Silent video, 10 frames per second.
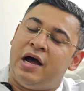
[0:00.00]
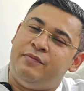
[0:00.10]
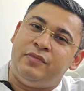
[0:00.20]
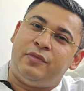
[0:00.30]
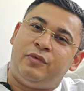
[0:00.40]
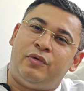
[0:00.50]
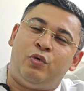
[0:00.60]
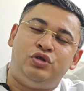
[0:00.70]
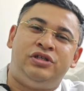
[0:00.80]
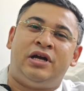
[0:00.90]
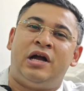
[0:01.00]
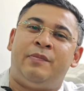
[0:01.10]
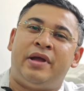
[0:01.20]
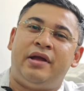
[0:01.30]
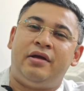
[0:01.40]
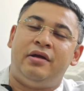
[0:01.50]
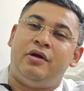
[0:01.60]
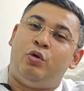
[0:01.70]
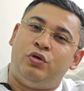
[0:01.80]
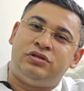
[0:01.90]
हम उस जगह पे
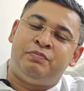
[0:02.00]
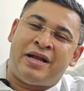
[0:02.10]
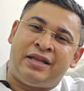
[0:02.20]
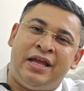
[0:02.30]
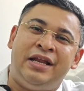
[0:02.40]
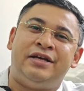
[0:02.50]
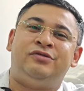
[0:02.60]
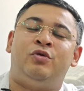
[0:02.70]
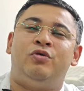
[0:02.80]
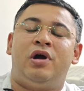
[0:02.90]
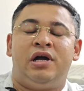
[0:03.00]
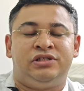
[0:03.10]
उस बैक्टीरियाज को